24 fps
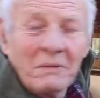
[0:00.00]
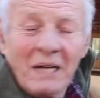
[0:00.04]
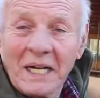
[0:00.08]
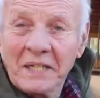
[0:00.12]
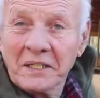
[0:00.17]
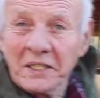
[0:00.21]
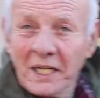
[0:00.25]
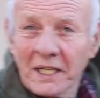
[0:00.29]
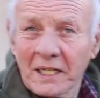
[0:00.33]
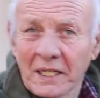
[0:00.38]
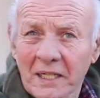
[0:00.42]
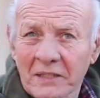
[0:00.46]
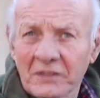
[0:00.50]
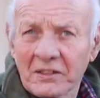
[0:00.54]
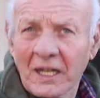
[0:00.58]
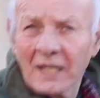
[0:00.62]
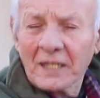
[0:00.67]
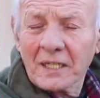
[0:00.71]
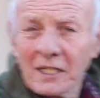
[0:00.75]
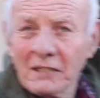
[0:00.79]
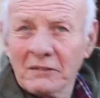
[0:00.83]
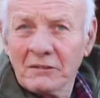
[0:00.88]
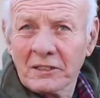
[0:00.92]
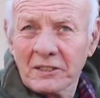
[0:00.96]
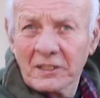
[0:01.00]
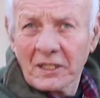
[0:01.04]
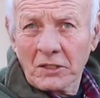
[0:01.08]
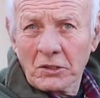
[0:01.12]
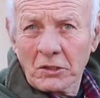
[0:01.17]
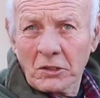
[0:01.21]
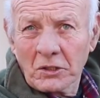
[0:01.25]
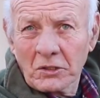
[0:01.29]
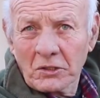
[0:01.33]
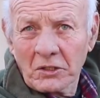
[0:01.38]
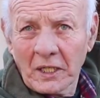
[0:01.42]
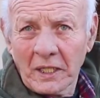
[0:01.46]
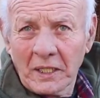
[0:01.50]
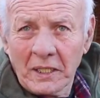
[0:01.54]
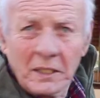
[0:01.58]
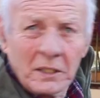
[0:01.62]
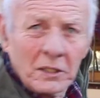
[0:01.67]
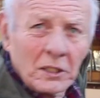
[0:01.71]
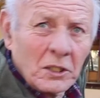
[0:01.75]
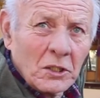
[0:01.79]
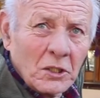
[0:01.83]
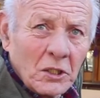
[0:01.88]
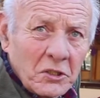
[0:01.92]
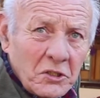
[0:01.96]
mañanas sacaba esas cosas, ¿eh?
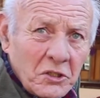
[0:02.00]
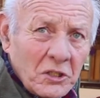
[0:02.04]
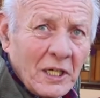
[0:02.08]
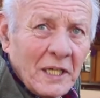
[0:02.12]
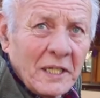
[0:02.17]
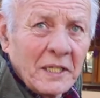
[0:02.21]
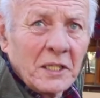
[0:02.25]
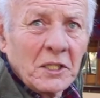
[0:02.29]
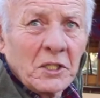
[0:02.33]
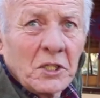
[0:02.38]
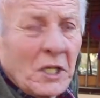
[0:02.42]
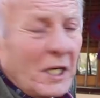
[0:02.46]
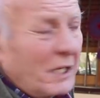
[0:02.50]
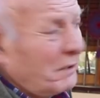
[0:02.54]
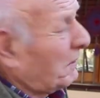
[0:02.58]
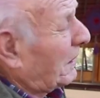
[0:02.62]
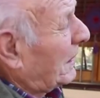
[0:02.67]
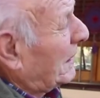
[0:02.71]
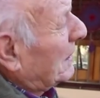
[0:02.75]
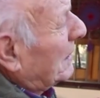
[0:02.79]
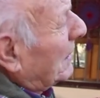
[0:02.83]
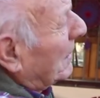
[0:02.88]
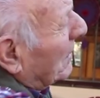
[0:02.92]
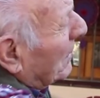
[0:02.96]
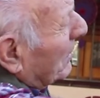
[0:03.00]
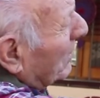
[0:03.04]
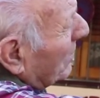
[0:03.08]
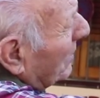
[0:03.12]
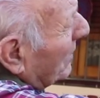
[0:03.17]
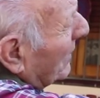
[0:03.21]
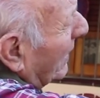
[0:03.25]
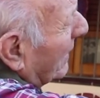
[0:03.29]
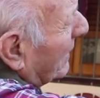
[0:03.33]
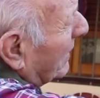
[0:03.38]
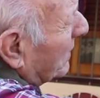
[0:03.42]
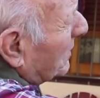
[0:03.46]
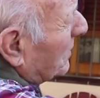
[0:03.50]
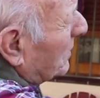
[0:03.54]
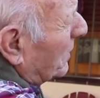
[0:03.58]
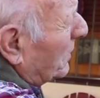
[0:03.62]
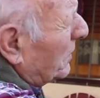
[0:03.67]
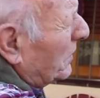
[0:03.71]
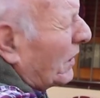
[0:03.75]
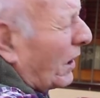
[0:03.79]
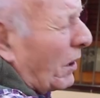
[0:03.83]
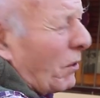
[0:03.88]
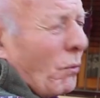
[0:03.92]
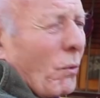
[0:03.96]
de noche las entraba. Y de acá
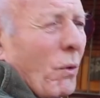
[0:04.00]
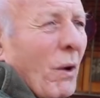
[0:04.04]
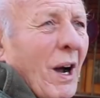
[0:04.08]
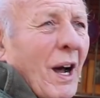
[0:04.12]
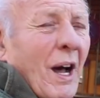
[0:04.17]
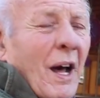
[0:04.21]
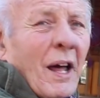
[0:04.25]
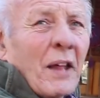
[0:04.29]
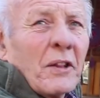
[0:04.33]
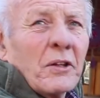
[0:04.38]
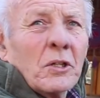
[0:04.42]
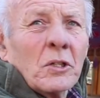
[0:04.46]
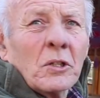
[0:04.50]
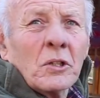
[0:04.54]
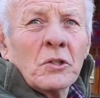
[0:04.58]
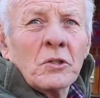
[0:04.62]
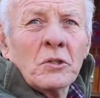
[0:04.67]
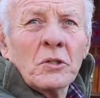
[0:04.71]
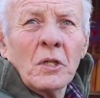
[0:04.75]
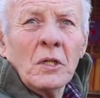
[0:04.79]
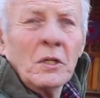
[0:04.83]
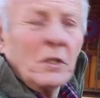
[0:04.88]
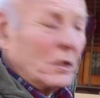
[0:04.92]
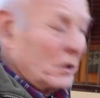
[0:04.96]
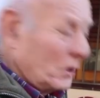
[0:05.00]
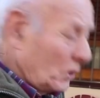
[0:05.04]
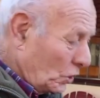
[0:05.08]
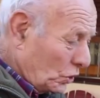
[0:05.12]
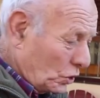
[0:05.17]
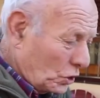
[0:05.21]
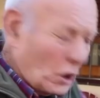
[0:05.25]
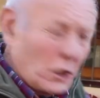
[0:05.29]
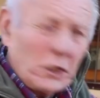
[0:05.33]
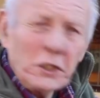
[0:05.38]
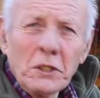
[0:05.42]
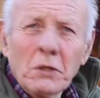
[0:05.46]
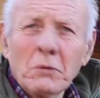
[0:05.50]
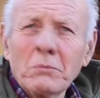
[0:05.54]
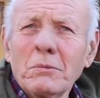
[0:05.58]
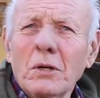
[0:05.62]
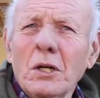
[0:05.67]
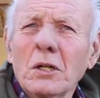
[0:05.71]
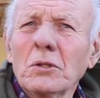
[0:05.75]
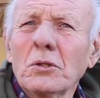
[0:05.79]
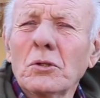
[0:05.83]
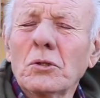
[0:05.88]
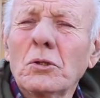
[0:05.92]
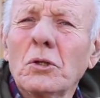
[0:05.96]
tenía cuadros. ¿Y los
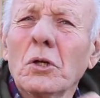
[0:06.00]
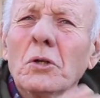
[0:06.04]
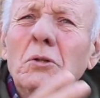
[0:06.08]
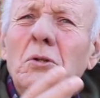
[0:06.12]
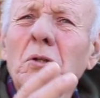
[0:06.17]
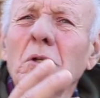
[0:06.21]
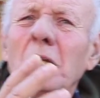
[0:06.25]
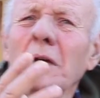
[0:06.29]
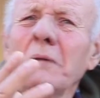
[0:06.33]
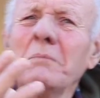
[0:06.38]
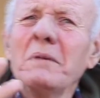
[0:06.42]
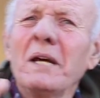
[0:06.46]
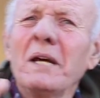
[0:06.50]
instrumentos de música? de